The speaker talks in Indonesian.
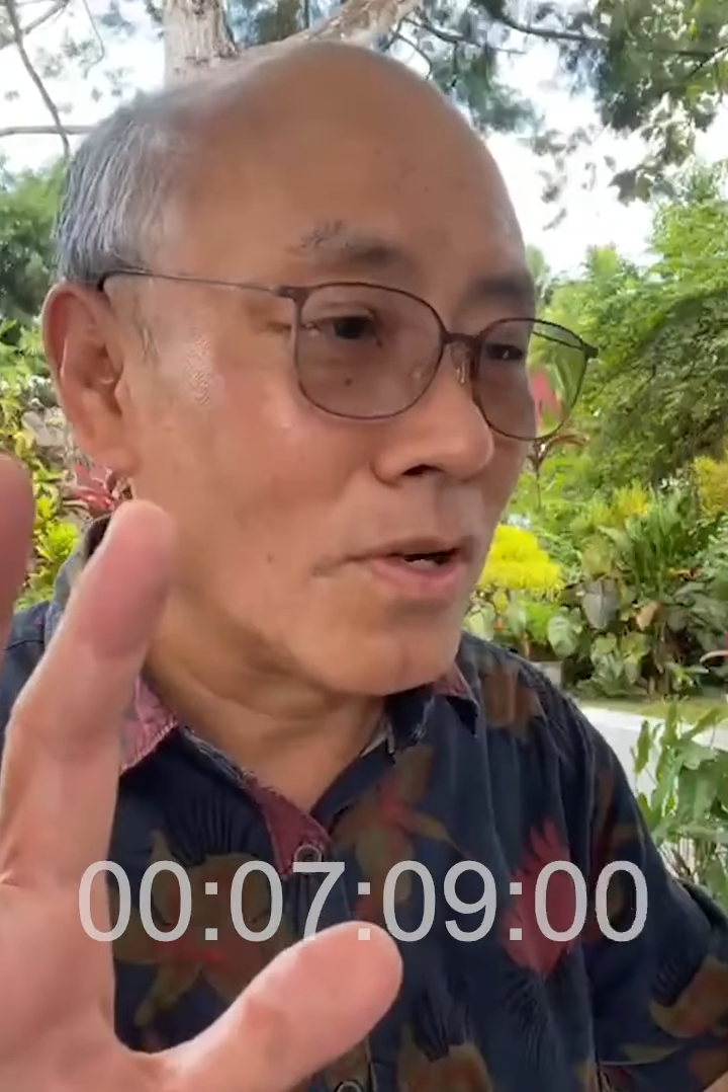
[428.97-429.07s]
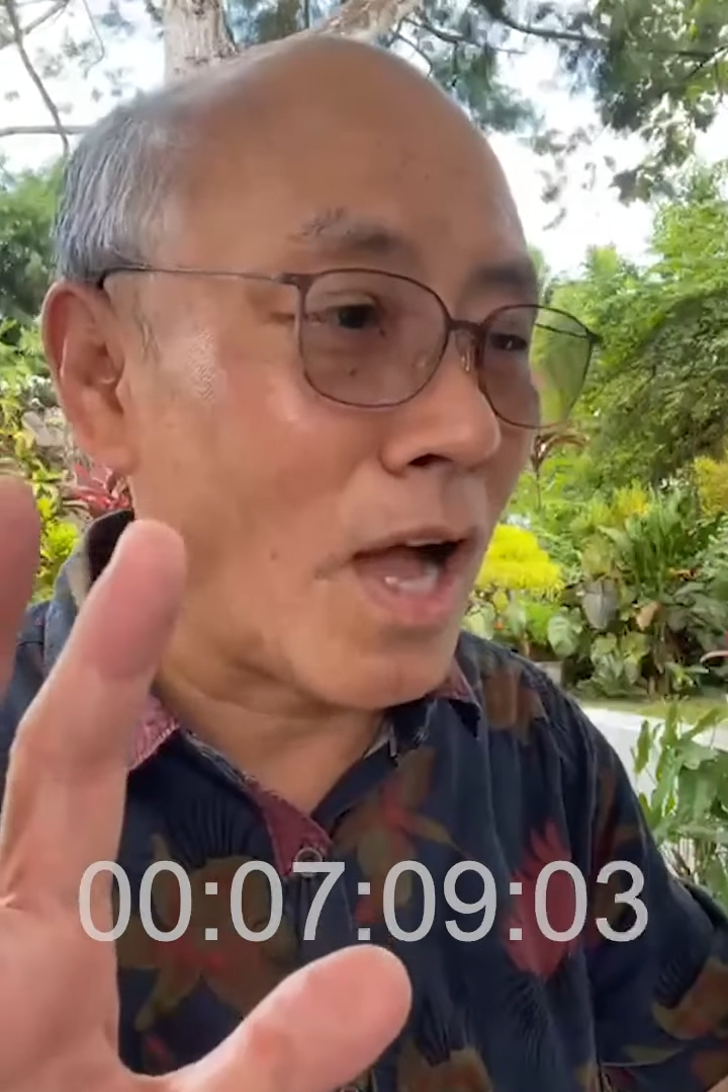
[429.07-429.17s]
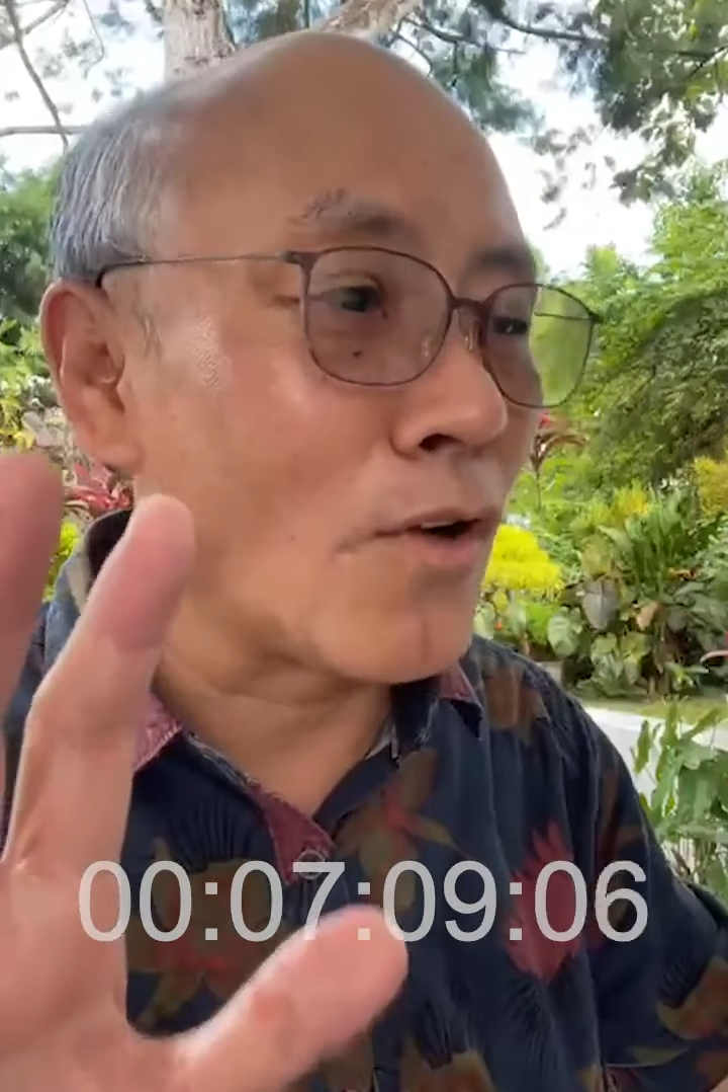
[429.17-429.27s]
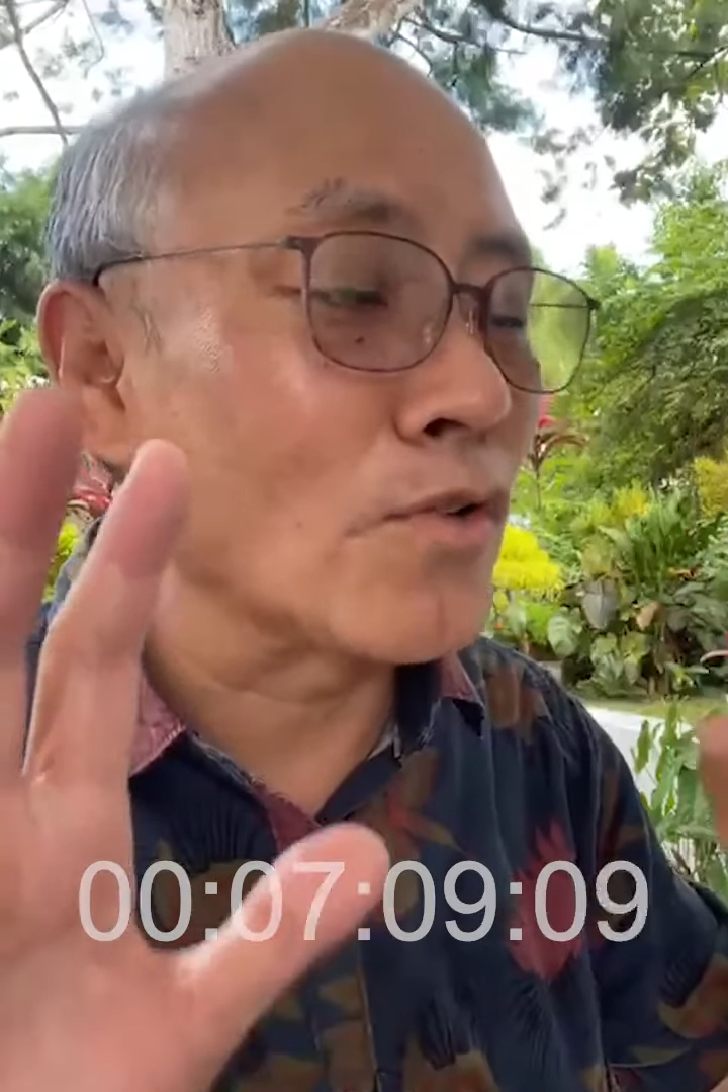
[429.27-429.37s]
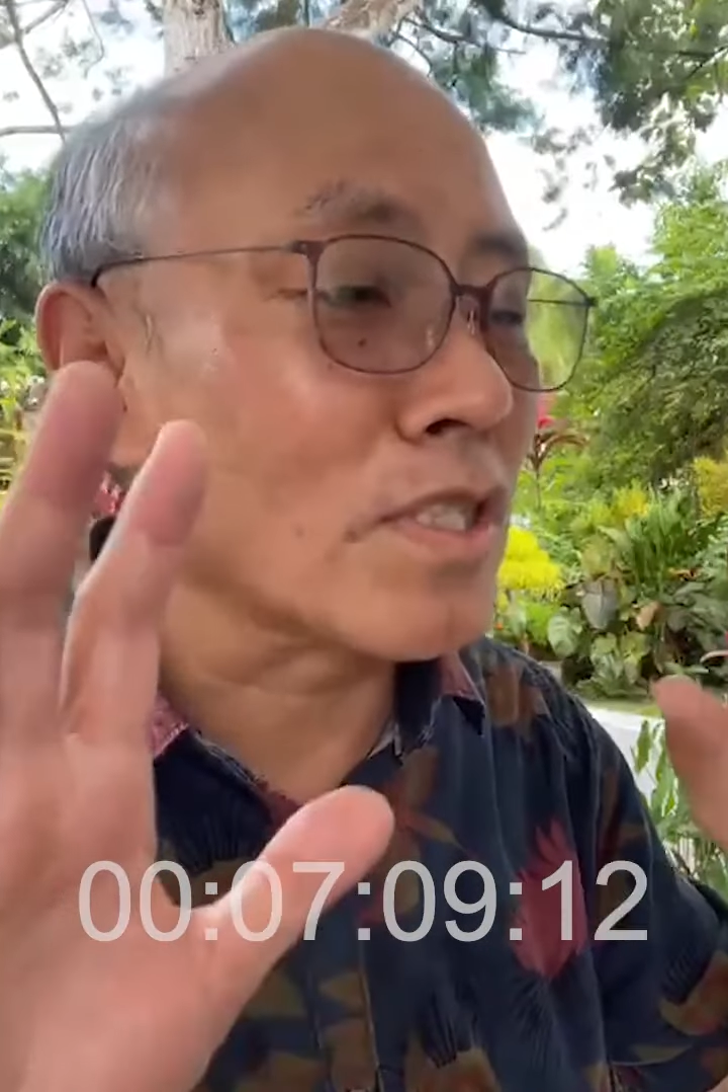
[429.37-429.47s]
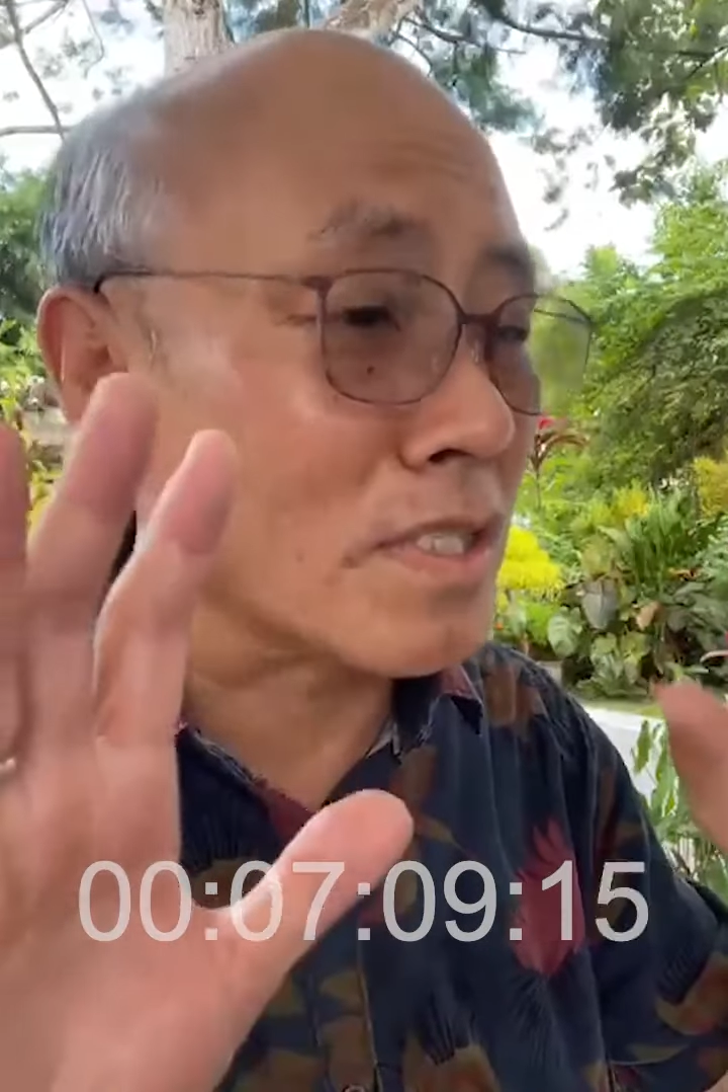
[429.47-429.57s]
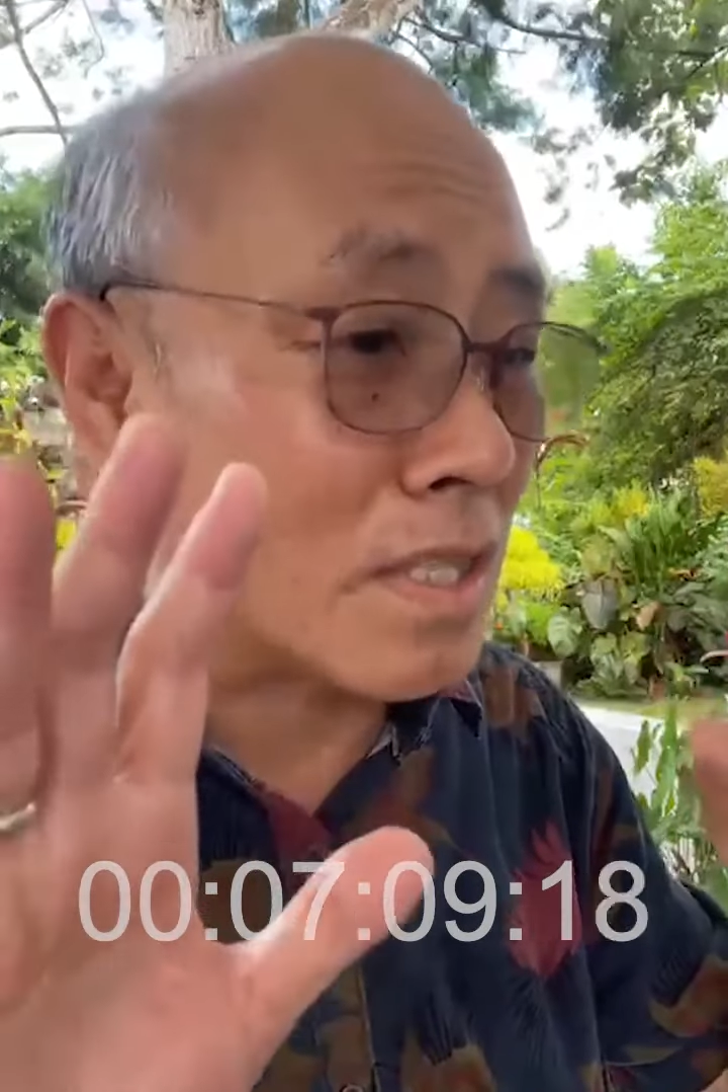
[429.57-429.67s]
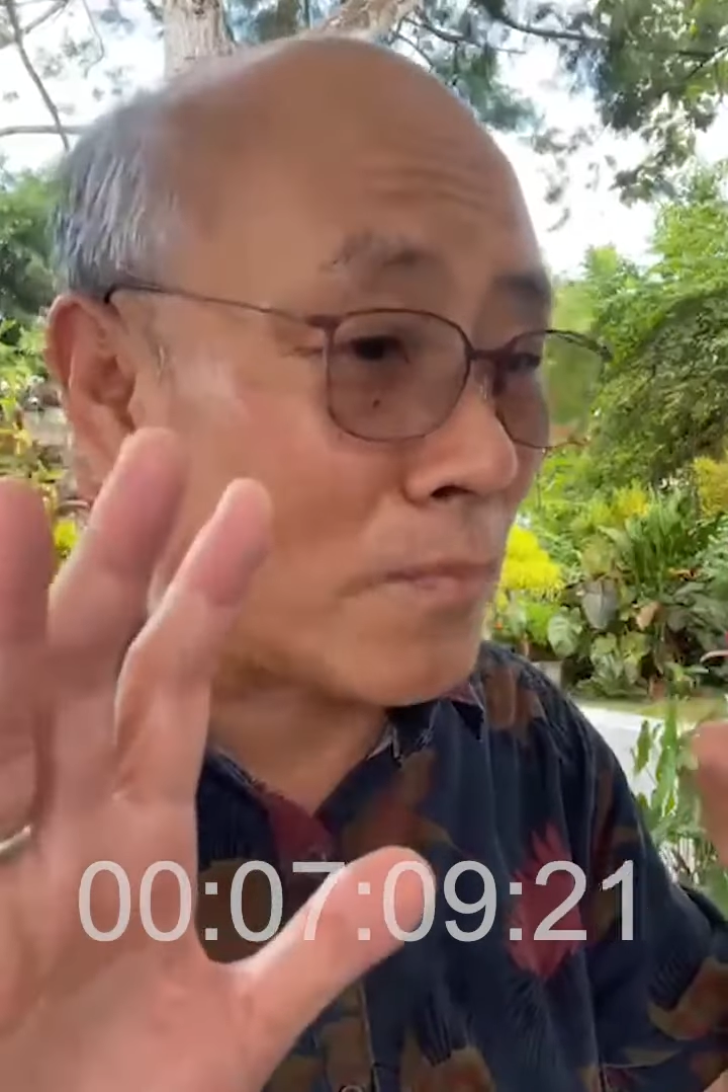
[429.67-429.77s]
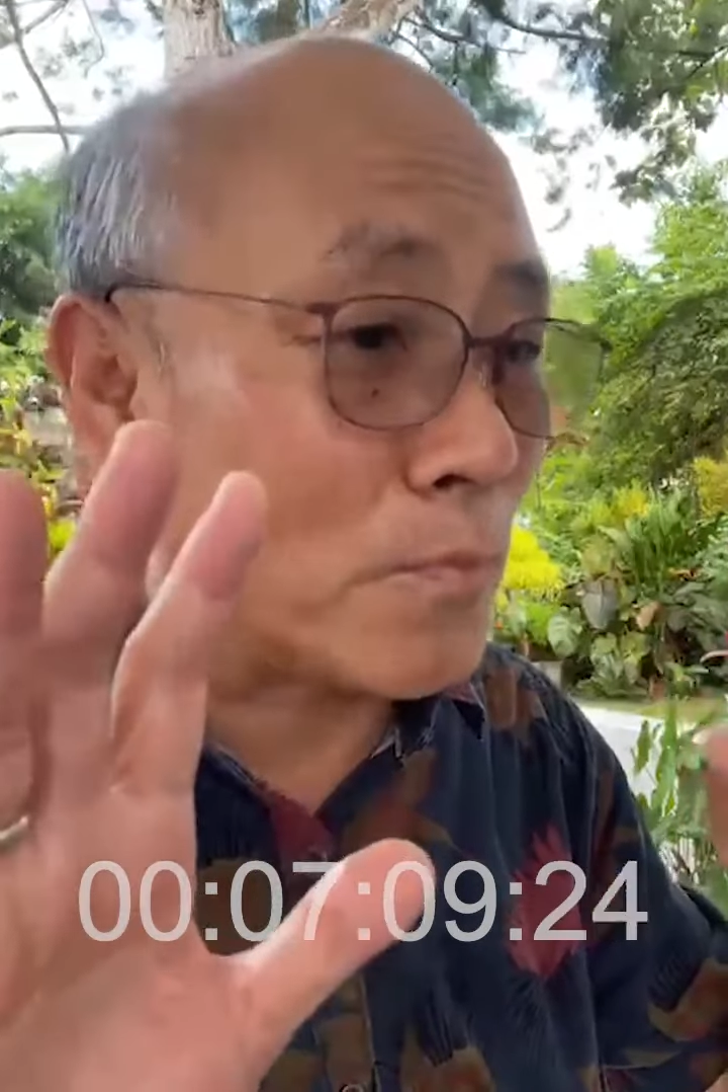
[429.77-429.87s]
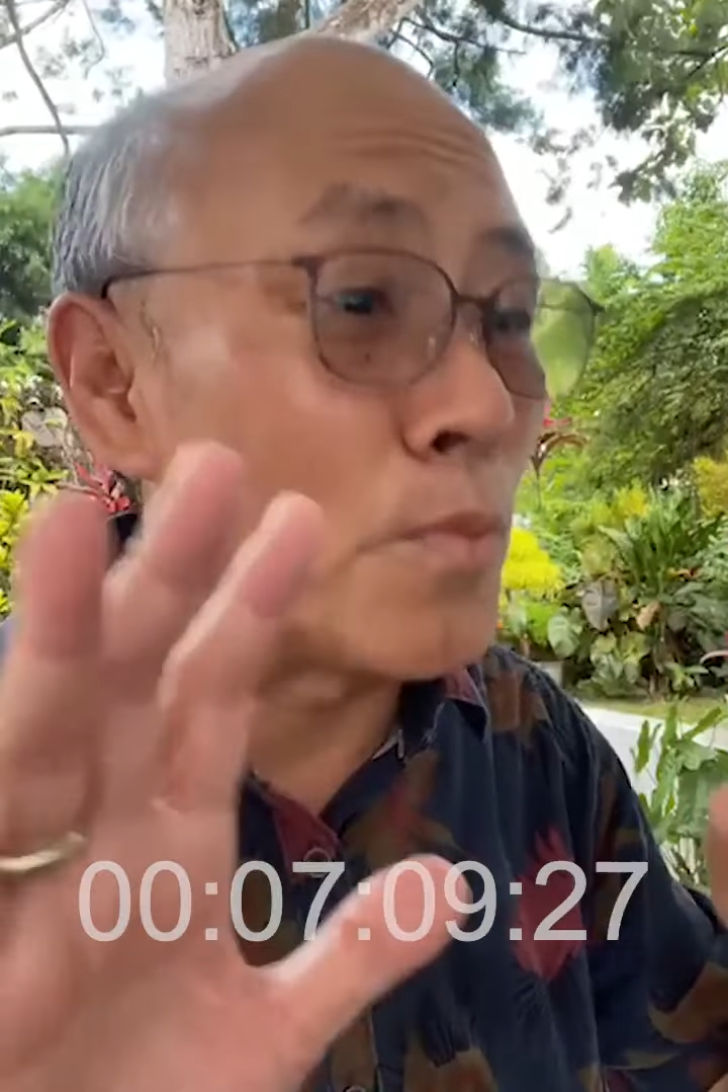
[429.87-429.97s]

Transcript: aku tetap